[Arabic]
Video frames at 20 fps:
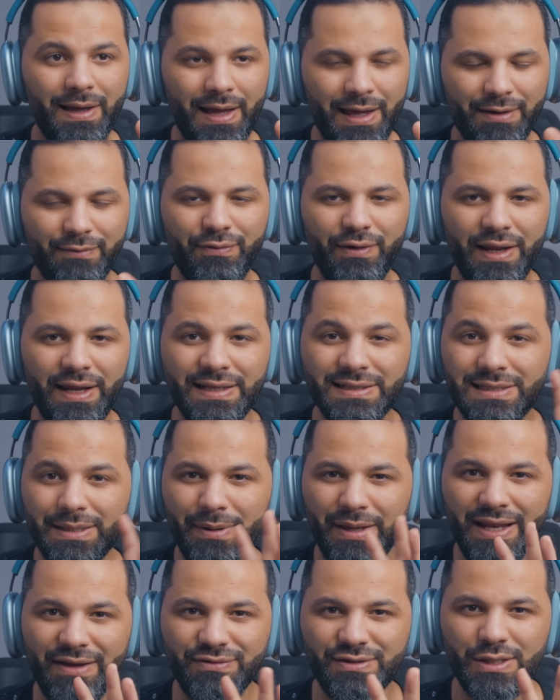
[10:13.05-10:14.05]
انا فعليا
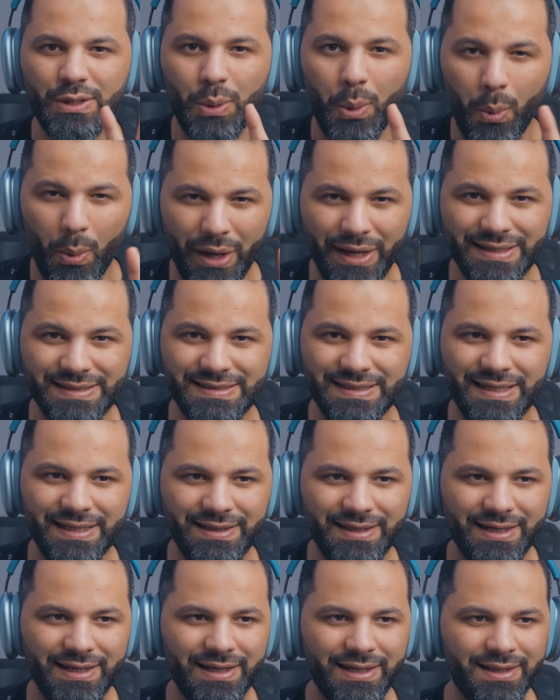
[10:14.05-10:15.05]
سامع نفسي كويس
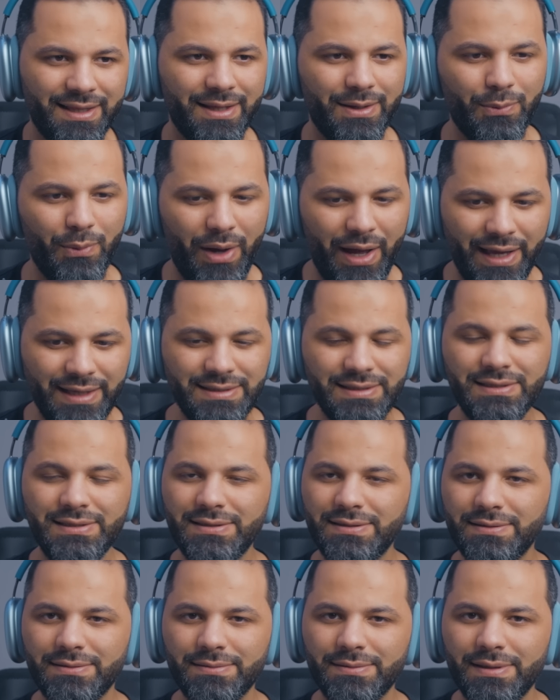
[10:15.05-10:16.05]
جدا جدا
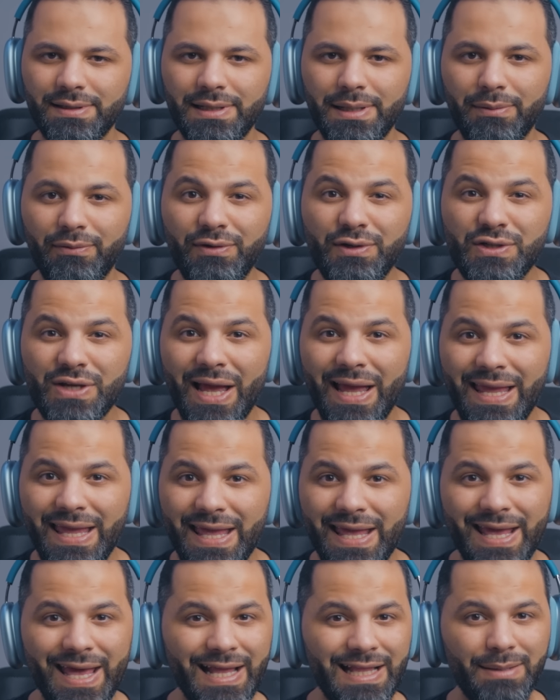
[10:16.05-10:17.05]
وحاسس ان مفيش
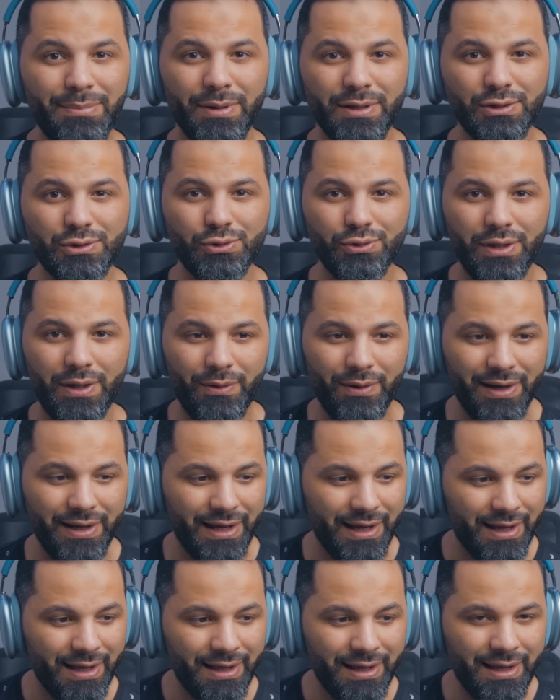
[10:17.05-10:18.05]
اي كتمه للصوت
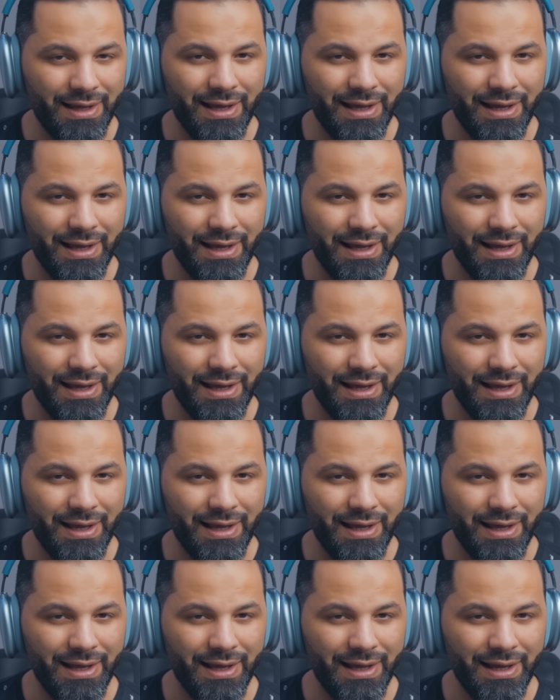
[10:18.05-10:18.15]
حواليا